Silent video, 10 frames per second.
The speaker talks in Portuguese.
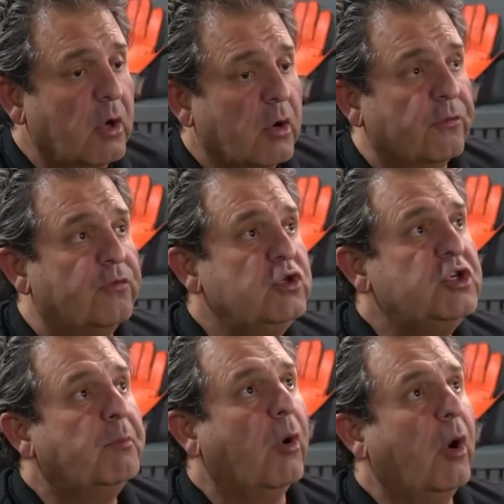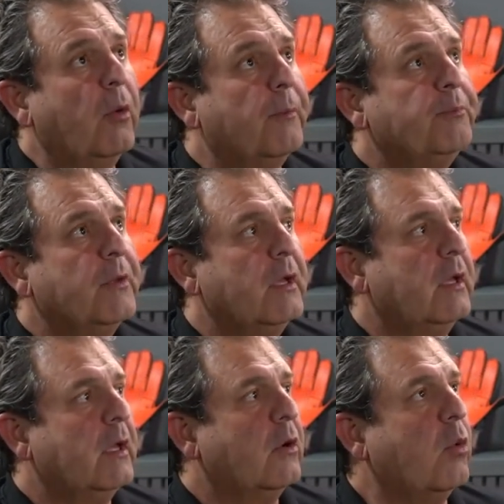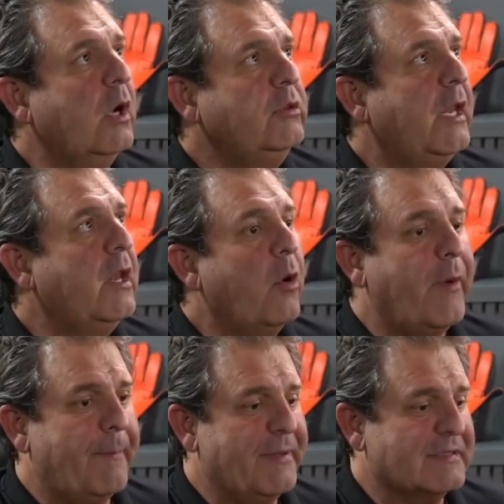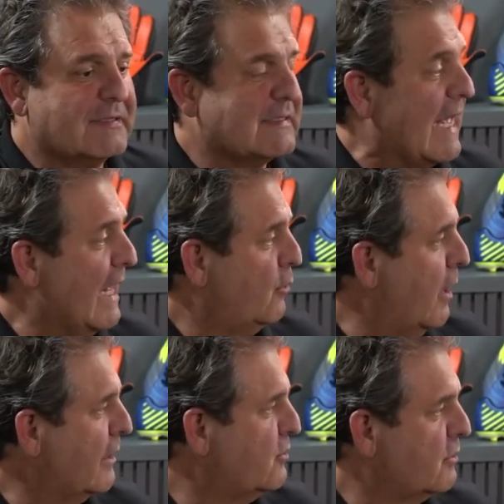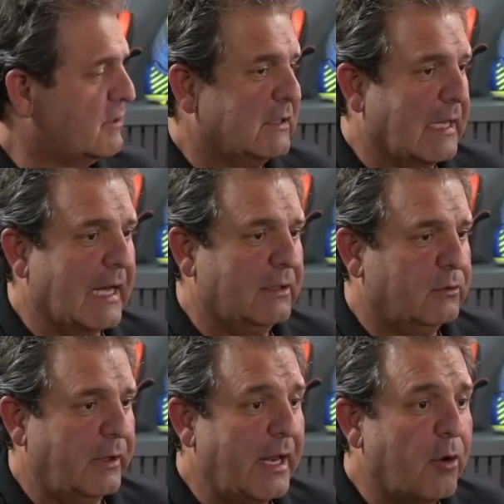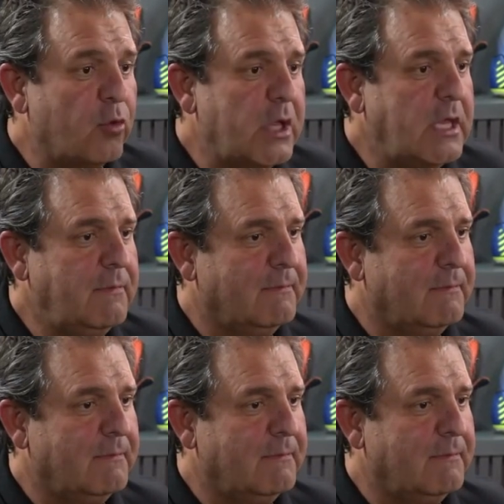O futebol, quando ele não é pensado, raciocinado, ele é ruim.